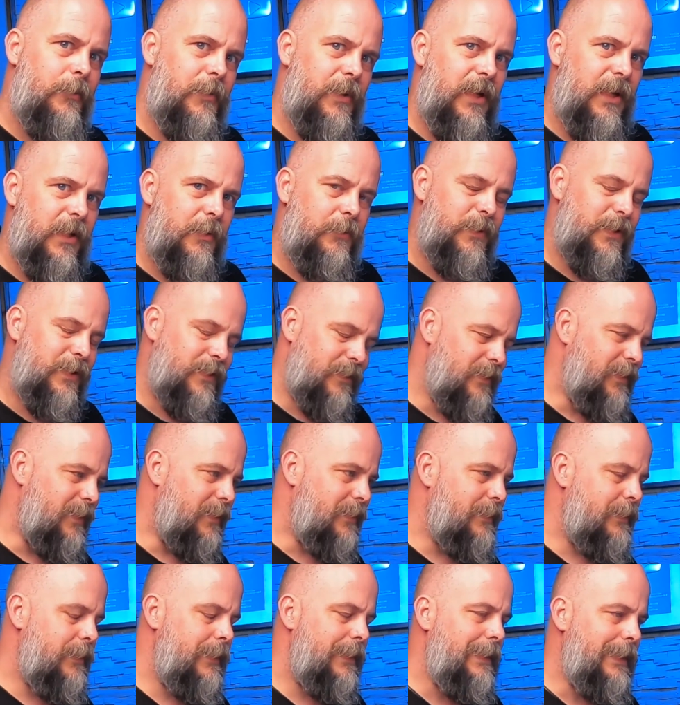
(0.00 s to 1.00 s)
belegbaren
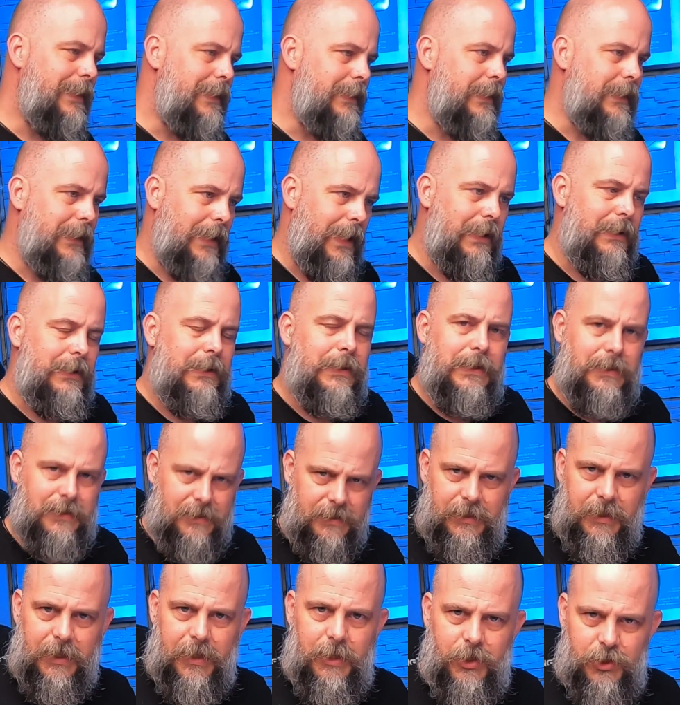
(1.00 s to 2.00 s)
Tasten, dann kann
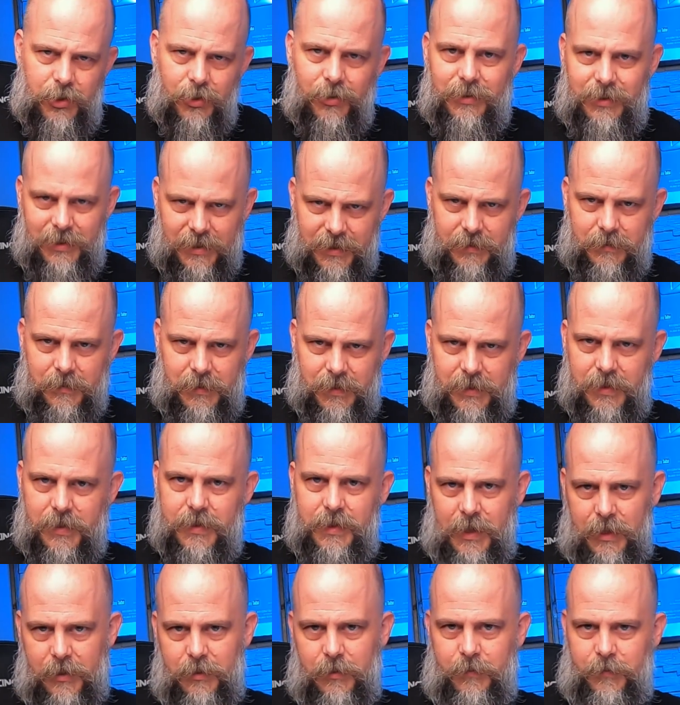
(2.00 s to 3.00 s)
das Teil schon das, was
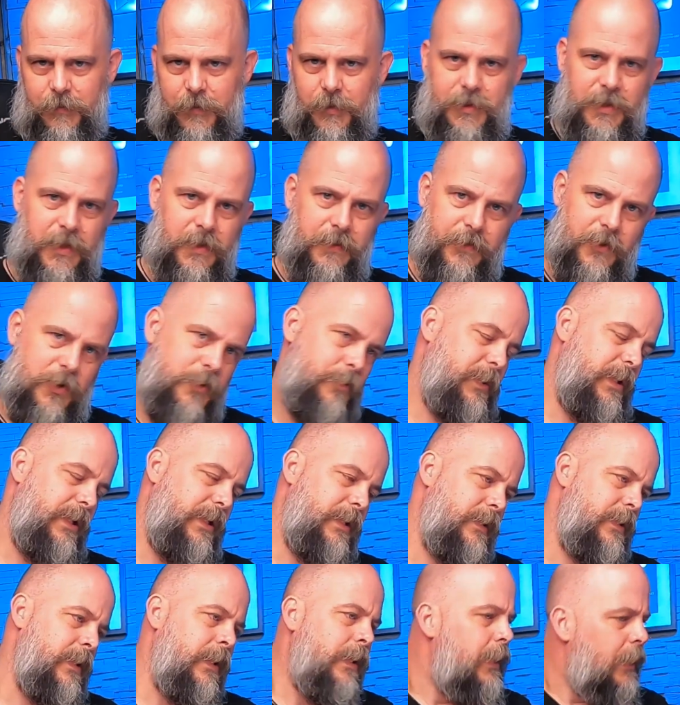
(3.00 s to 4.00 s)
es an und für sich
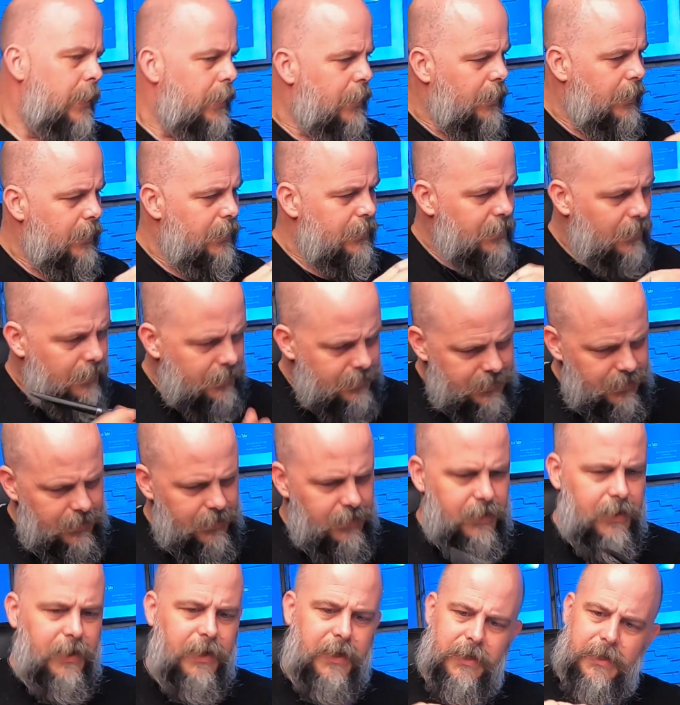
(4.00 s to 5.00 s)
verspricht. Es hat
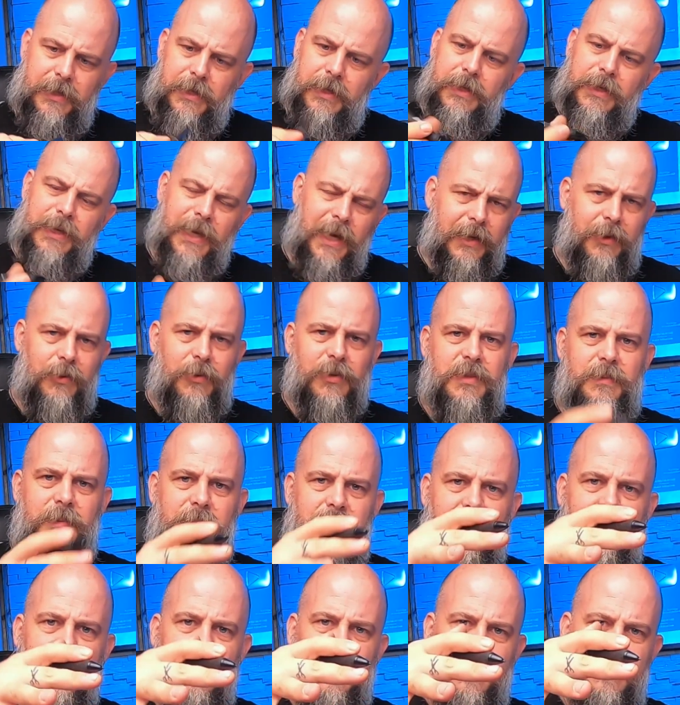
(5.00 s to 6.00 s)
seinen richtigen
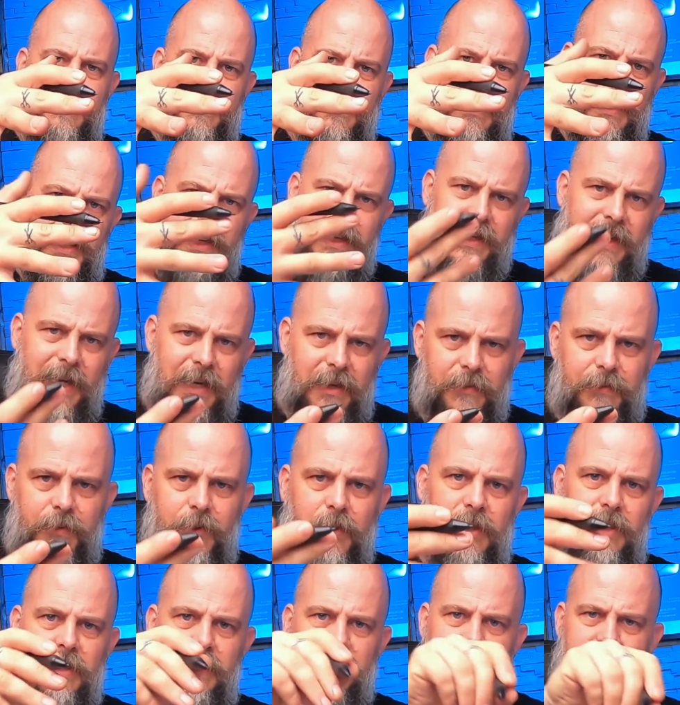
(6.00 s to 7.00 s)
Neigungswinkel, also er erkennt
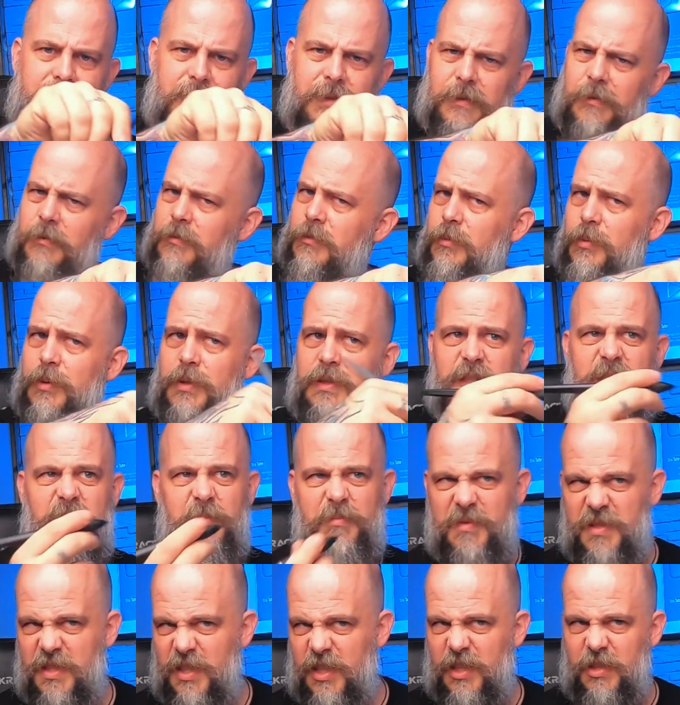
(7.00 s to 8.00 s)
wirklich diese über
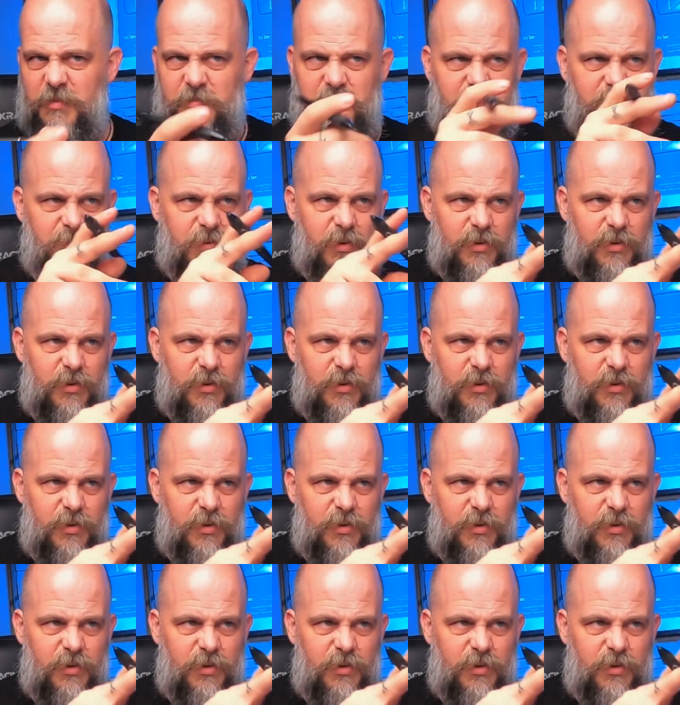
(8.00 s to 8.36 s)
70%